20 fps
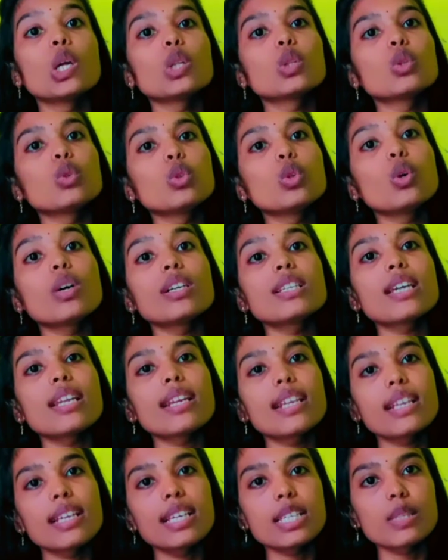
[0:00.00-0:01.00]
तो
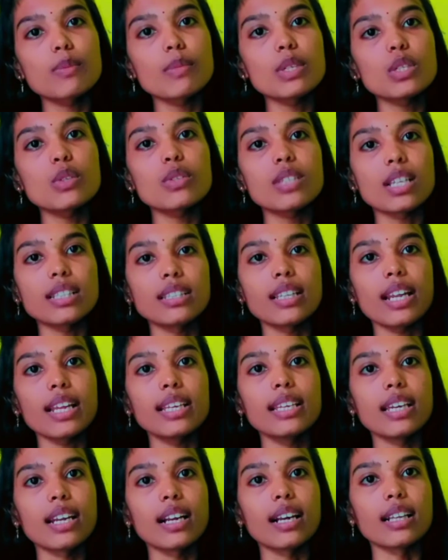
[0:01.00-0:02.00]
2021 में जो 17
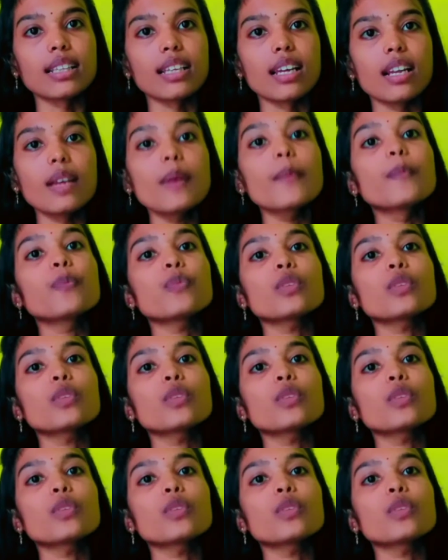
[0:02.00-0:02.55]
ईयर का था ना